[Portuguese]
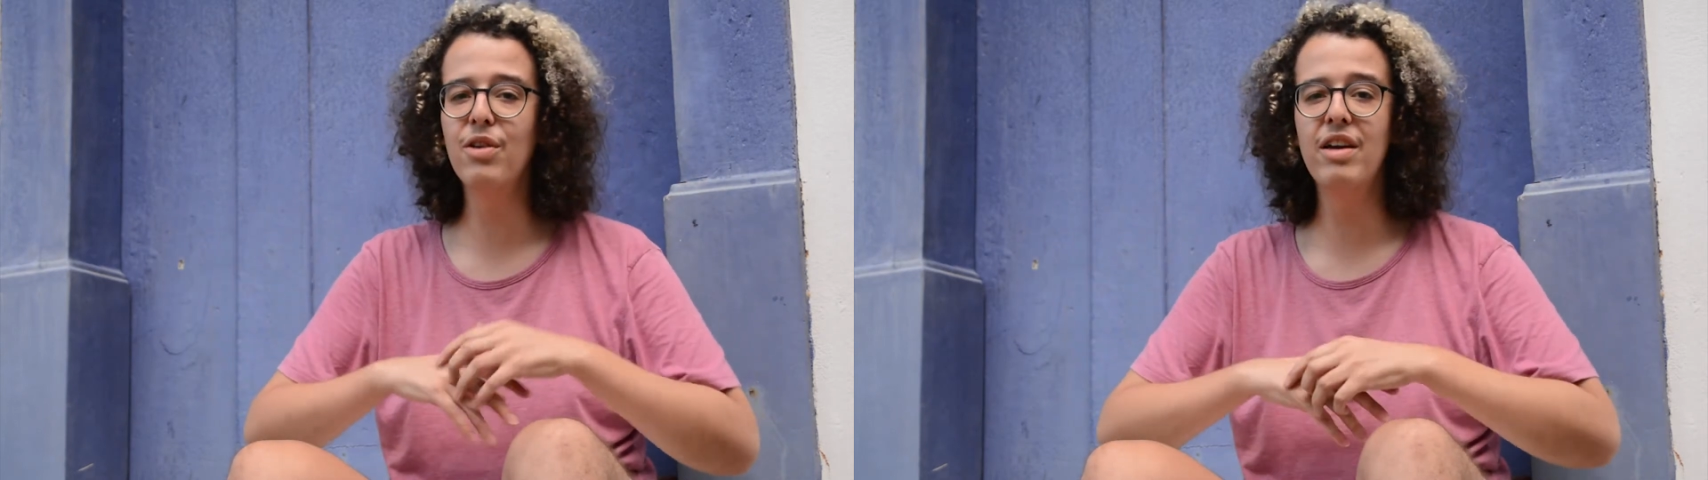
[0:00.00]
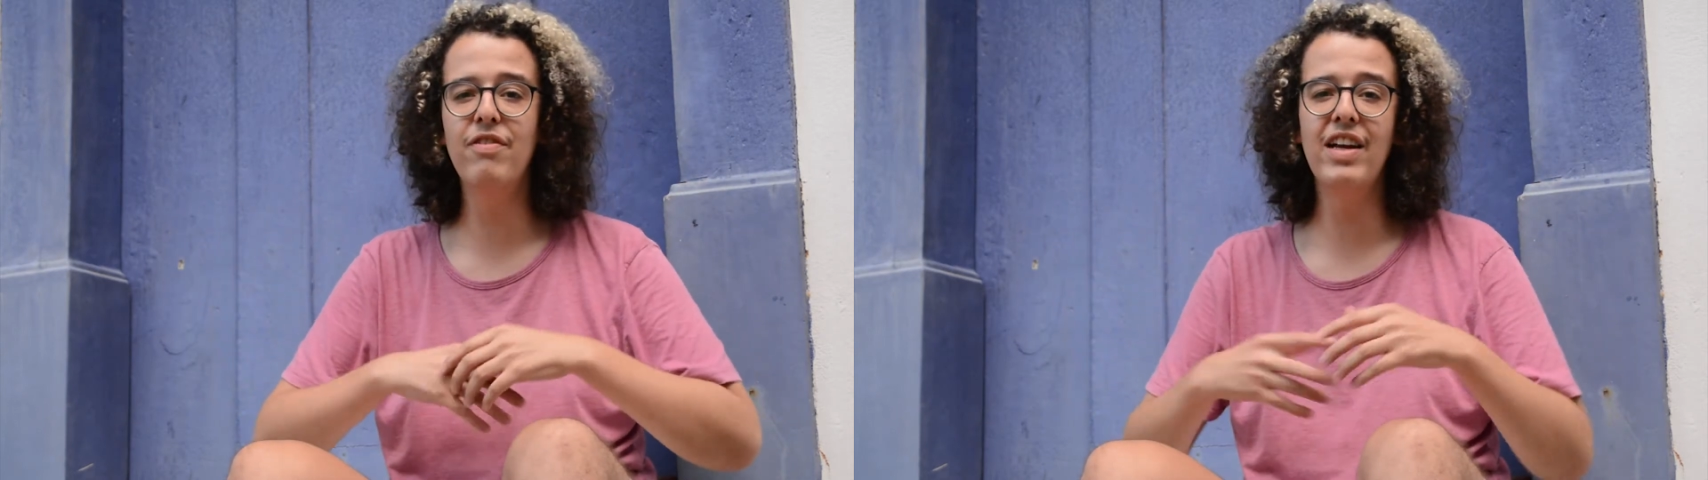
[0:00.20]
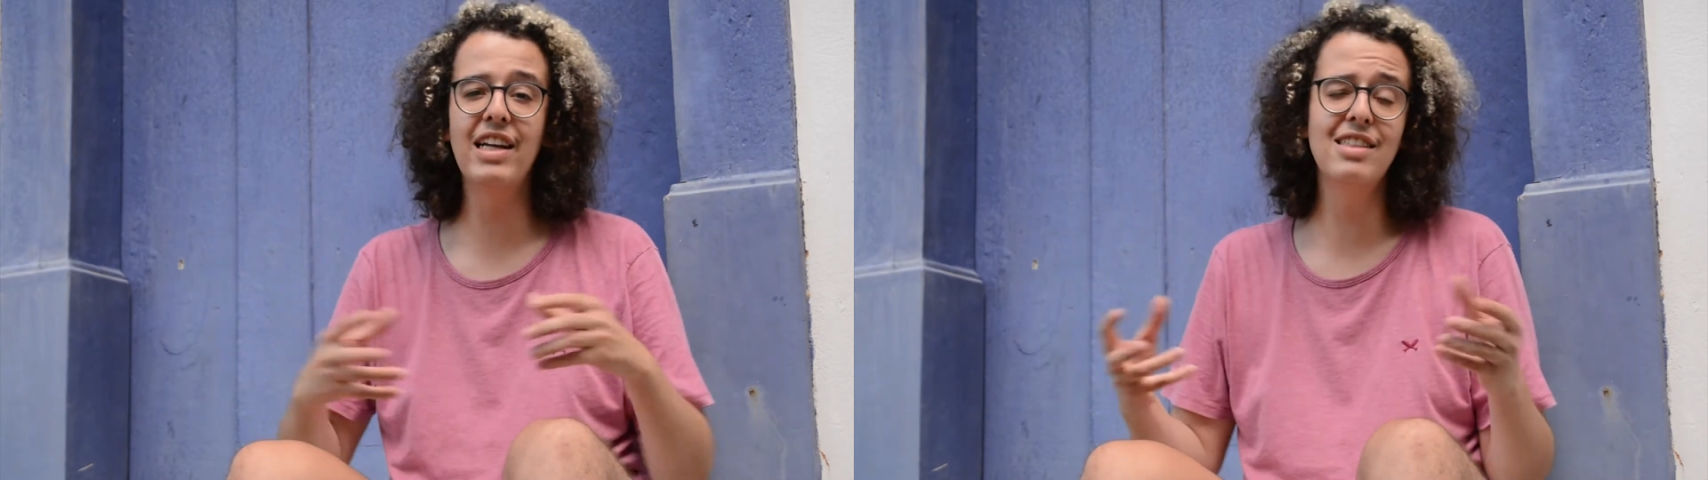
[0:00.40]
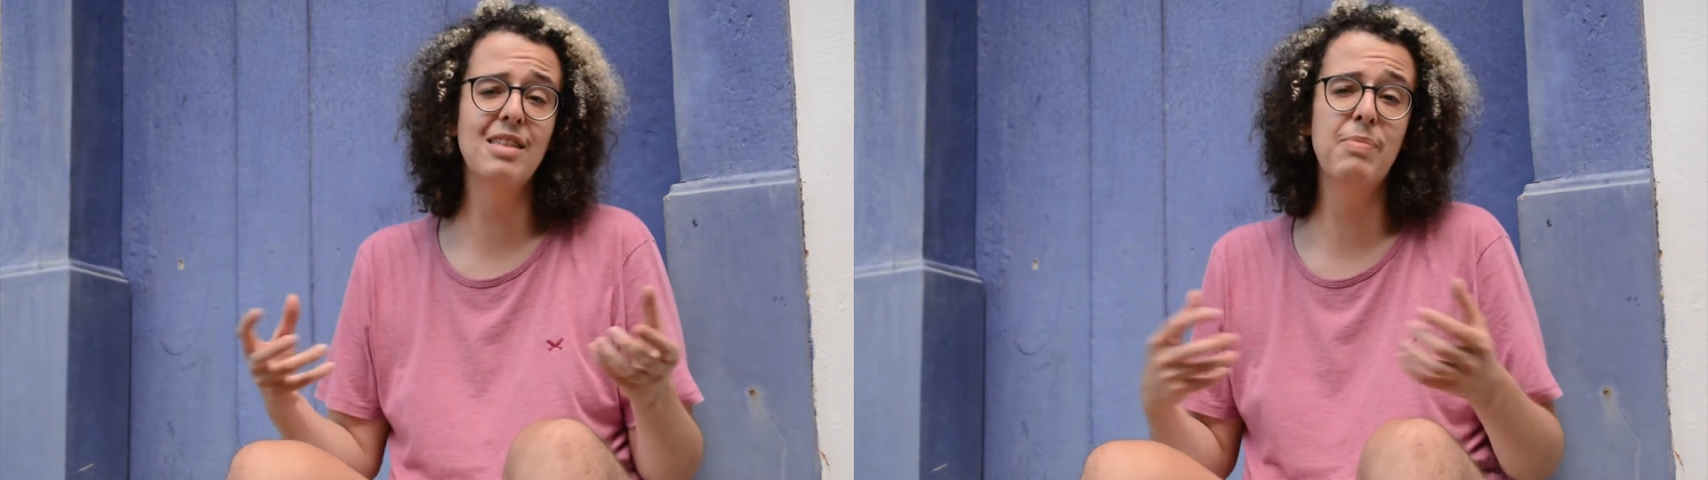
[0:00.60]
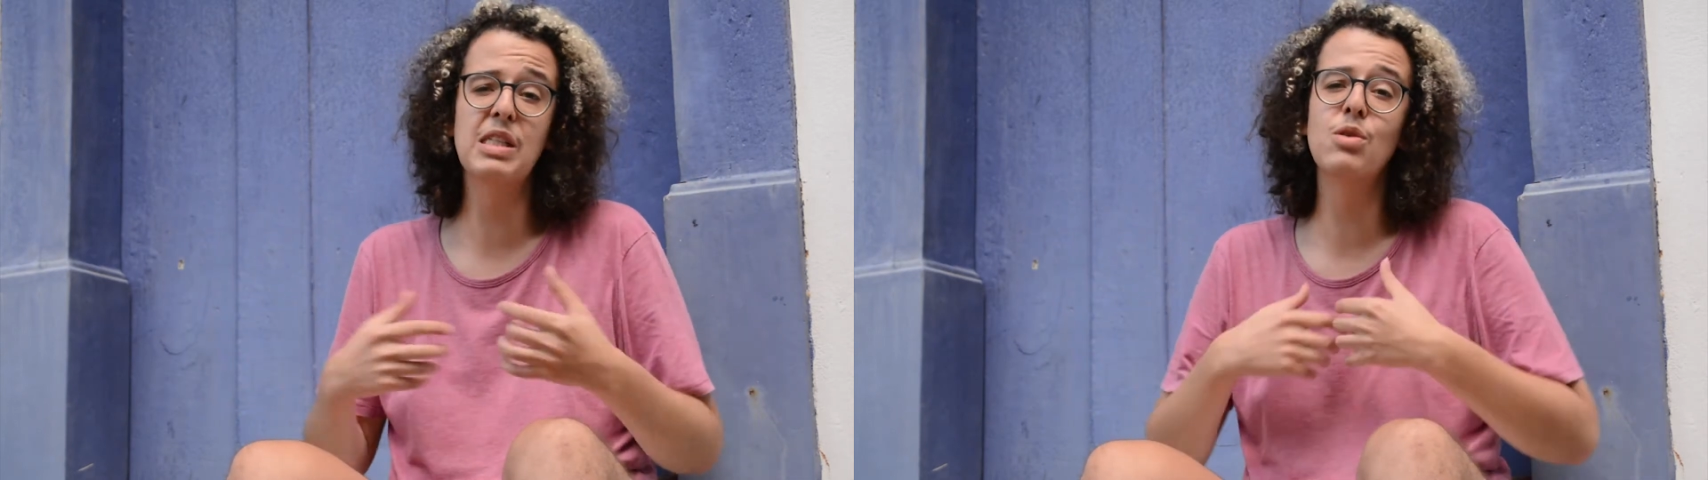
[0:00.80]
referências
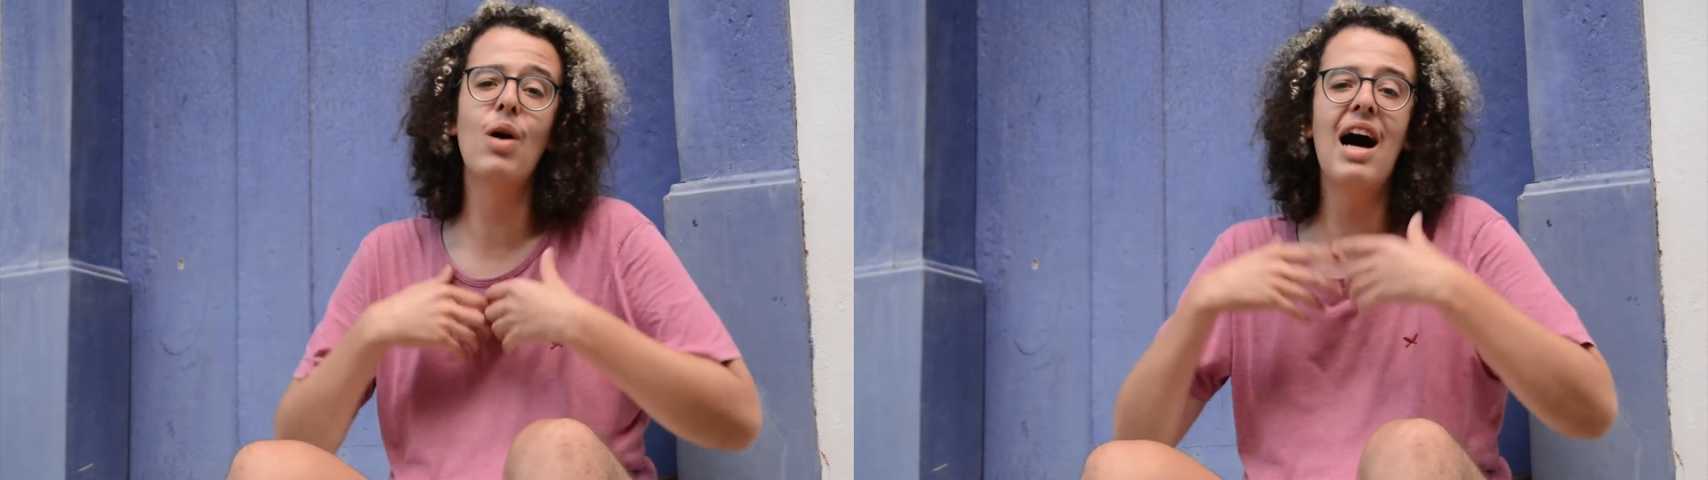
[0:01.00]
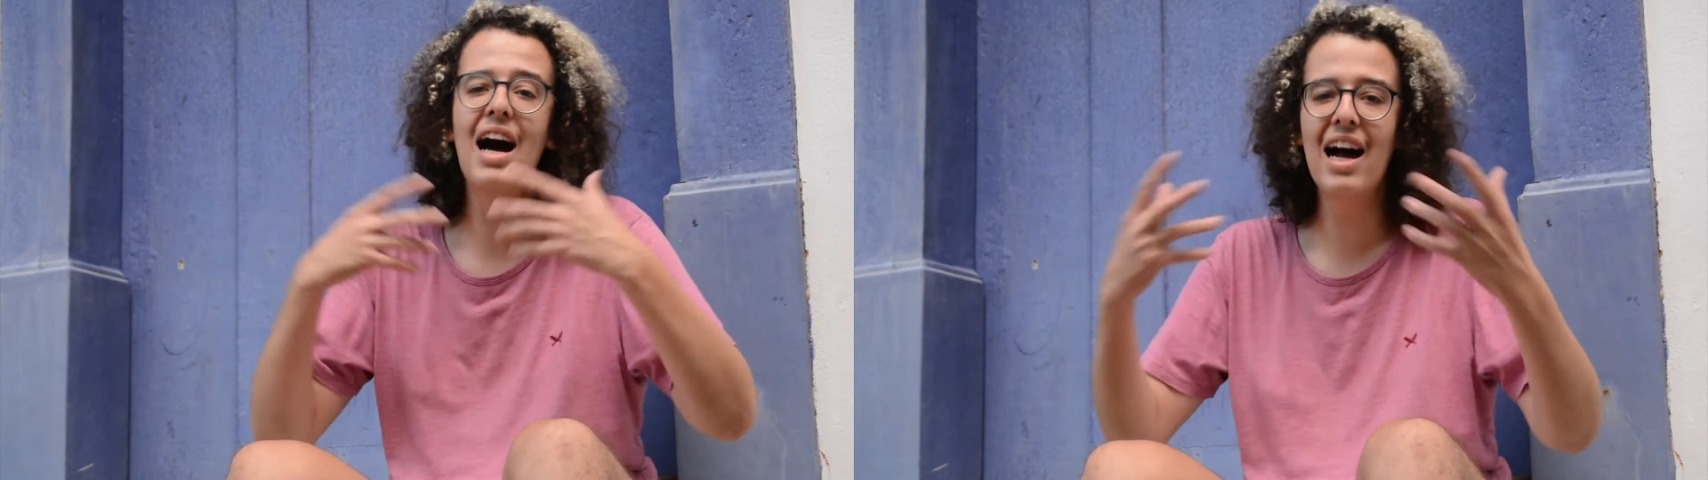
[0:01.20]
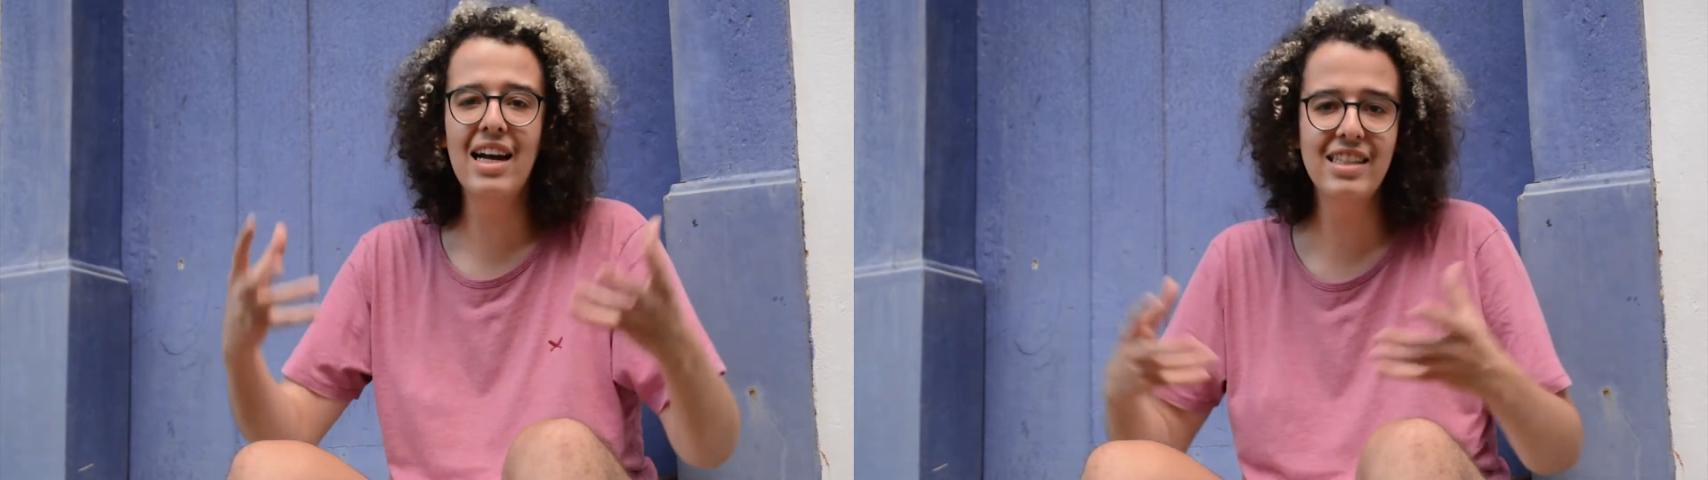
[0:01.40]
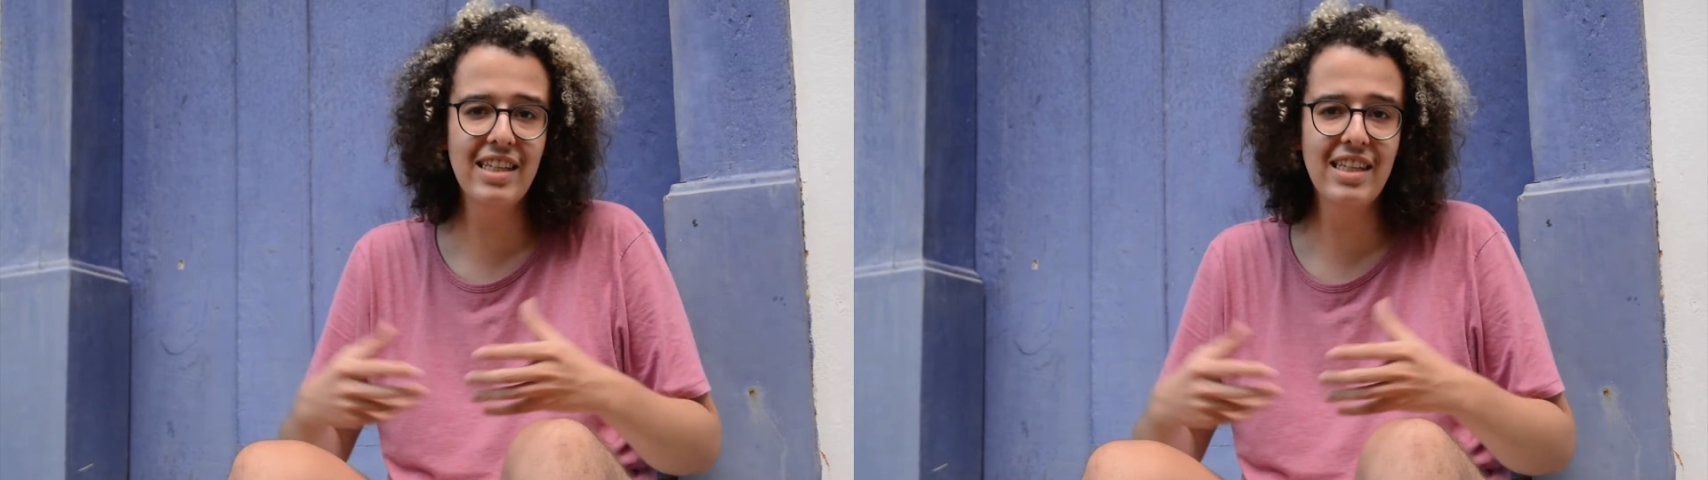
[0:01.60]
pessoais,